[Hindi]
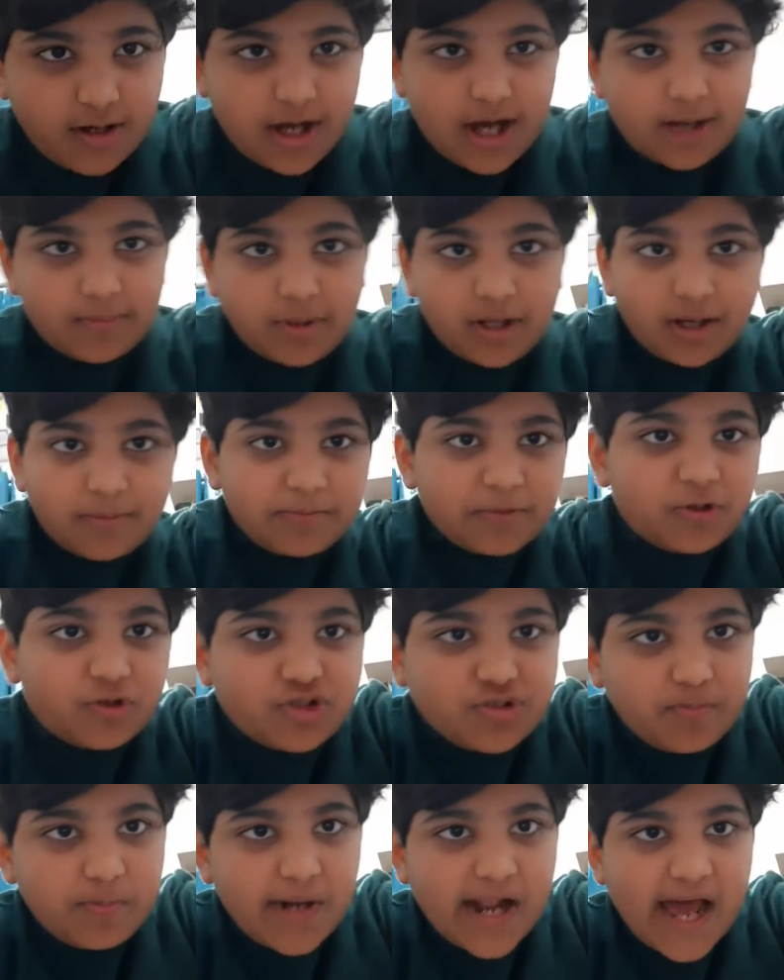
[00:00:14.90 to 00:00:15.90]
अब हमें
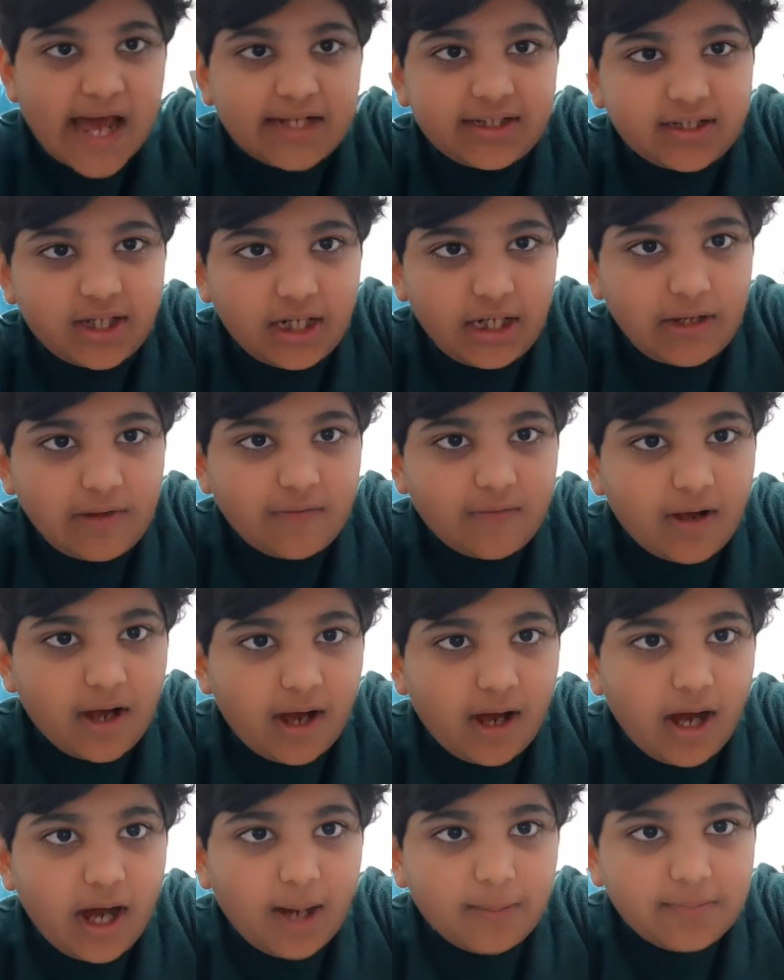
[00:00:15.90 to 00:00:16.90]
कुछ प्लान करना होगा
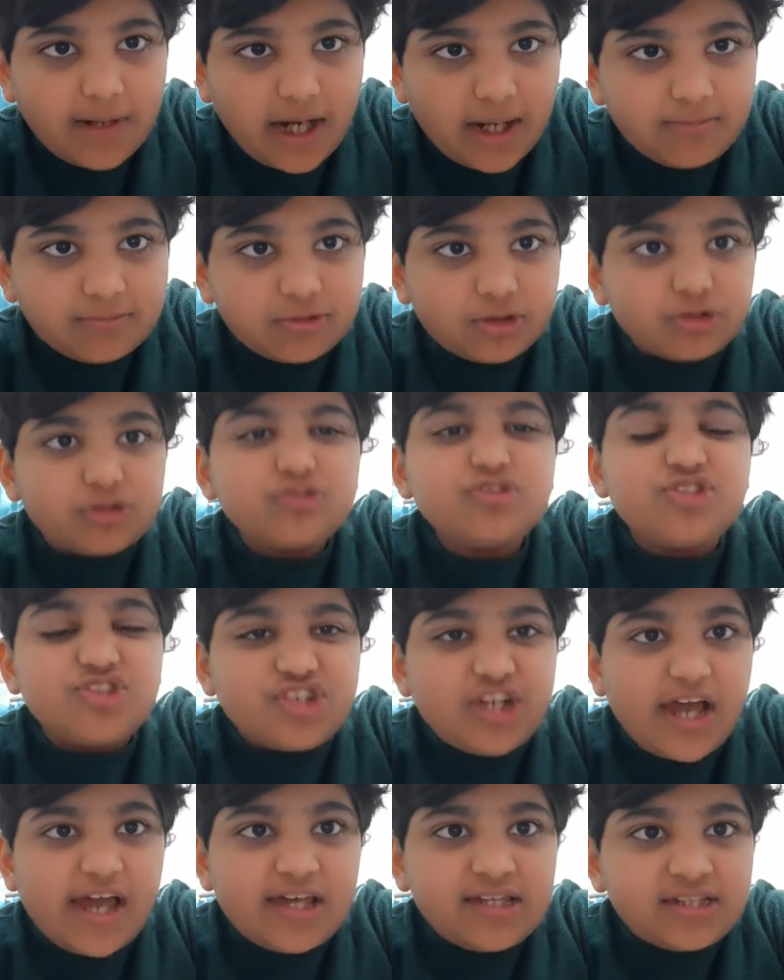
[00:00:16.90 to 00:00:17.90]
अब हम दोनों
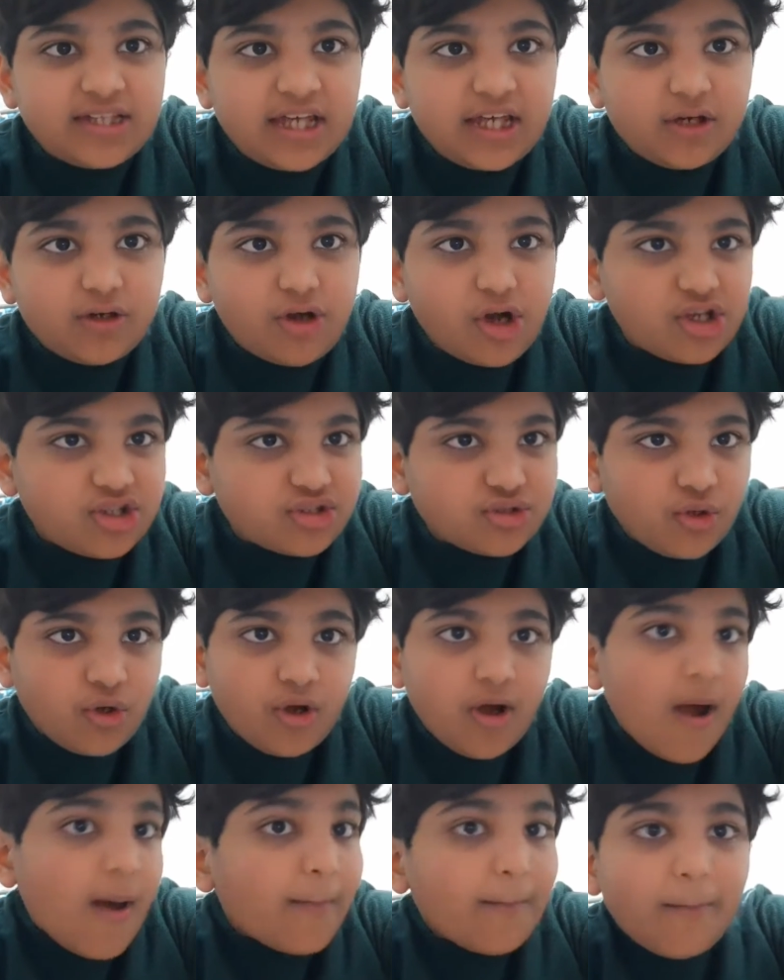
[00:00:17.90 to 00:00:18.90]
जाएंगे और उसको
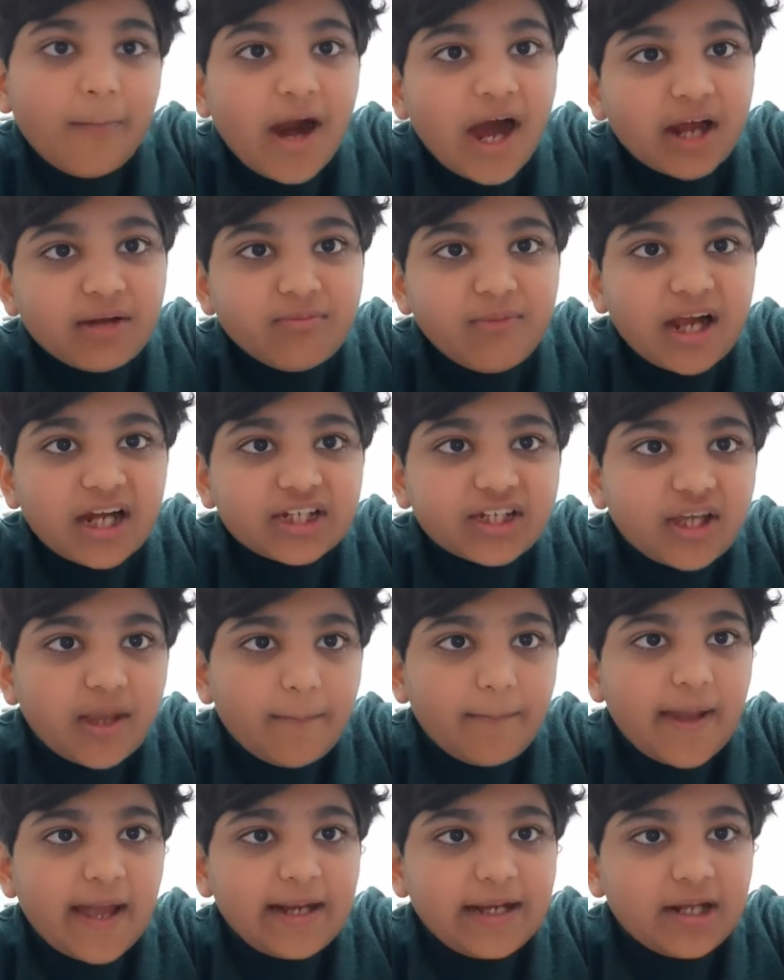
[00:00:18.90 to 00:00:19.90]
मार मार के
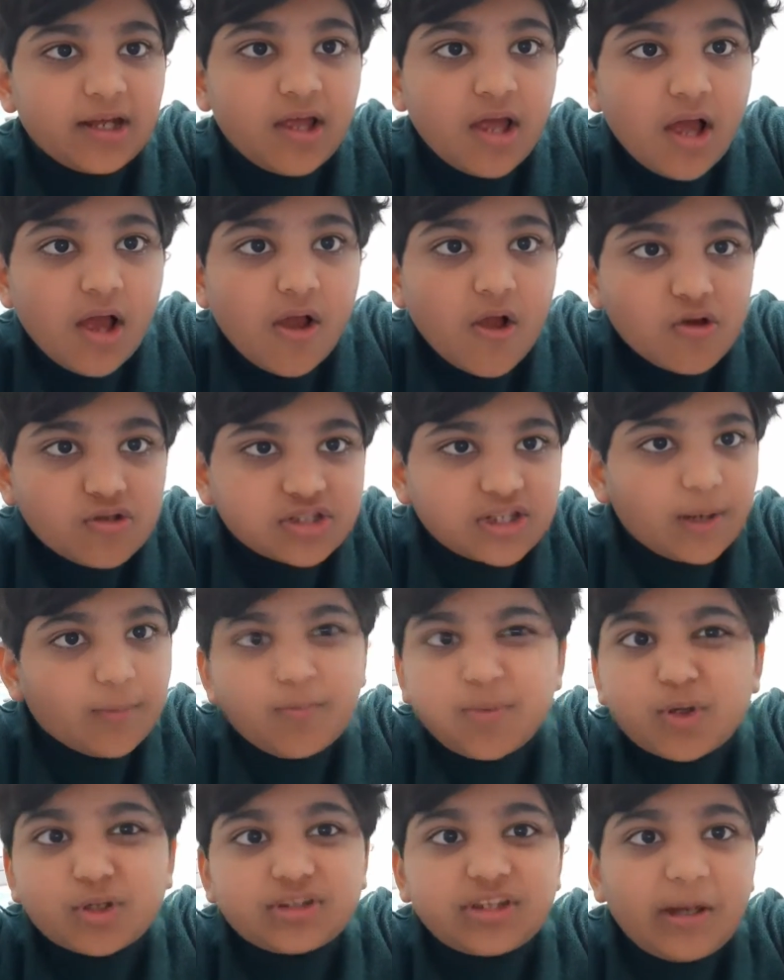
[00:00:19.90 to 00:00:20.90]
पहले उसका
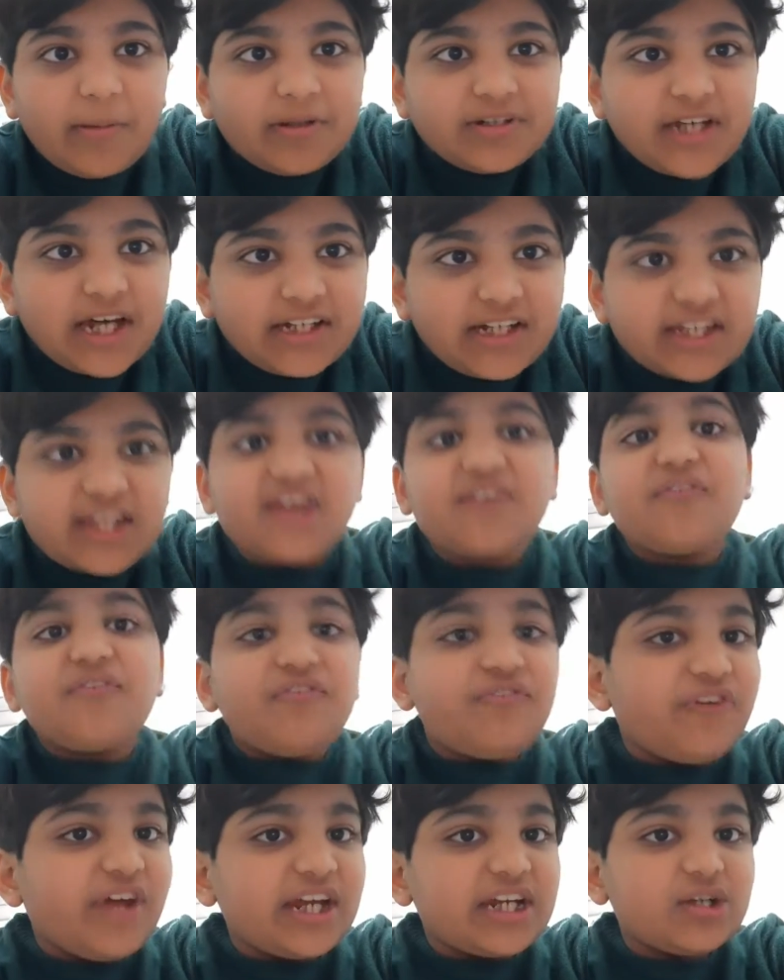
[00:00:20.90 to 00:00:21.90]
भुलता बना देंगे
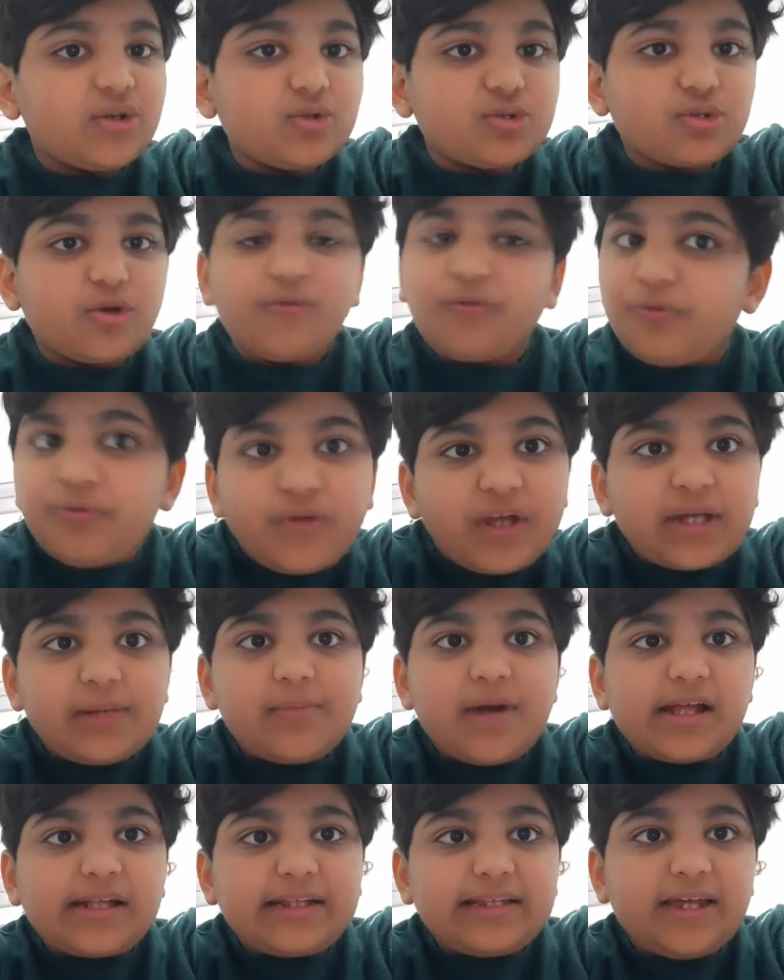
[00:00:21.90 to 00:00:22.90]
फिर उसको फिर
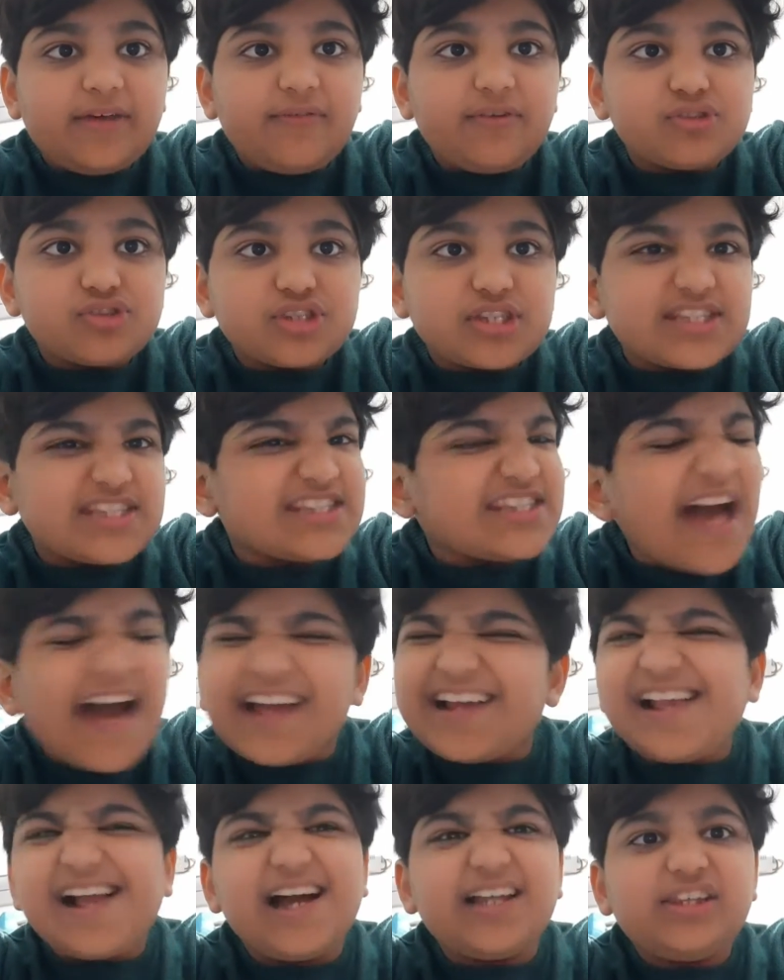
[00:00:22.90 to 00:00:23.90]
मारेंगे फिर उसके
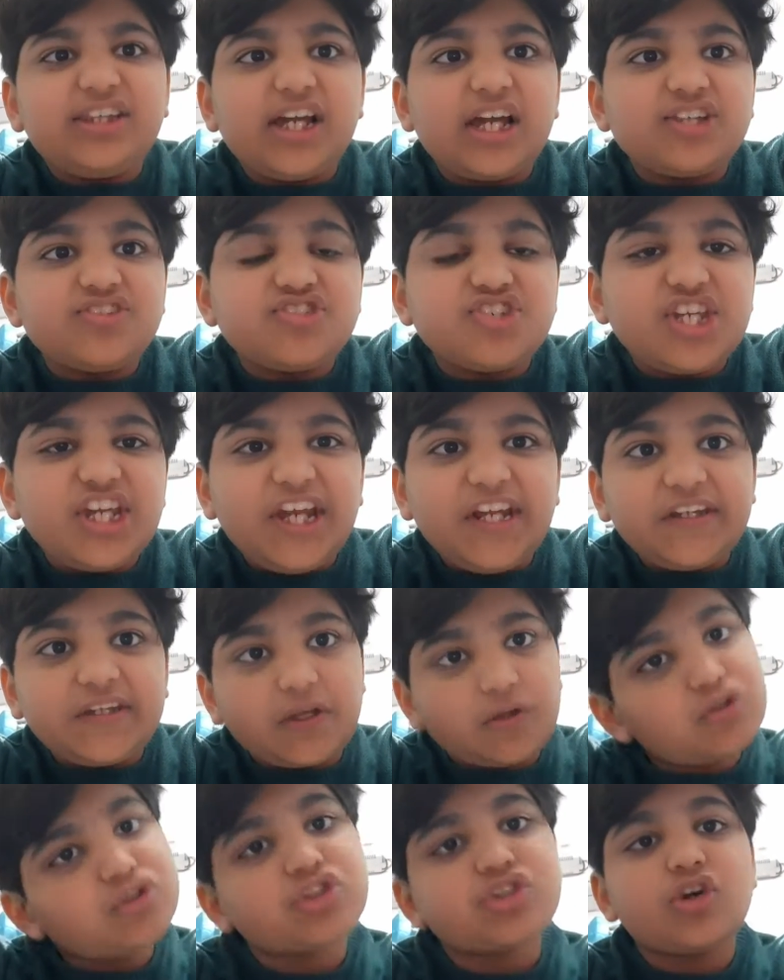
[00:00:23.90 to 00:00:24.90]
सारे हथियार छीन
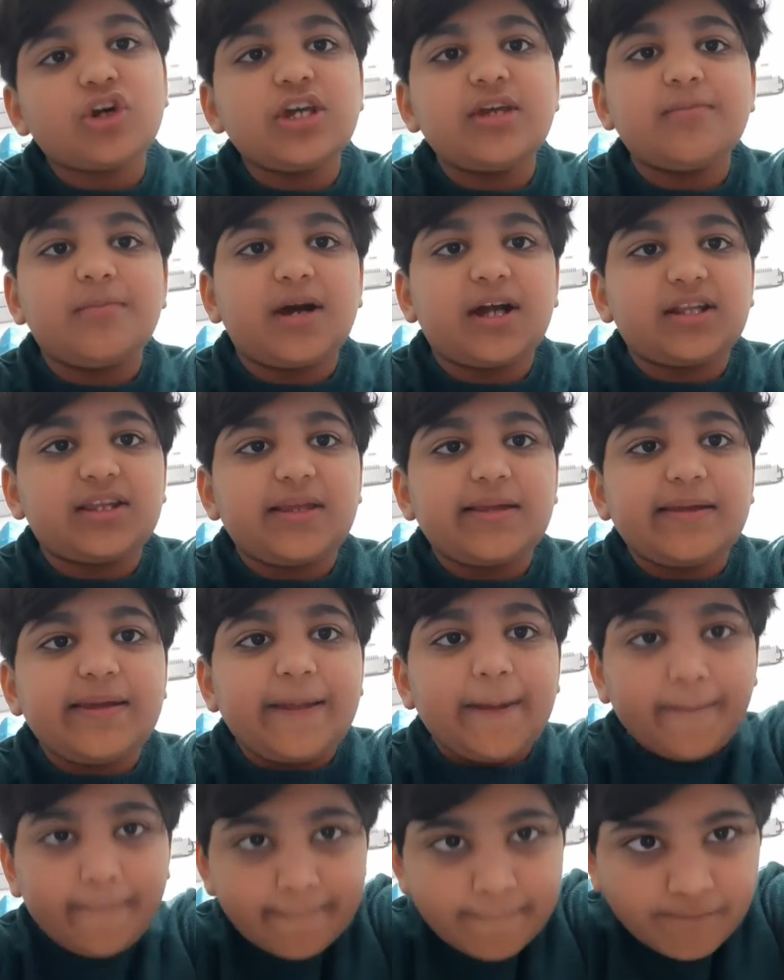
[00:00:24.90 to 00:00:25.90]
के उसको ही मार देंगे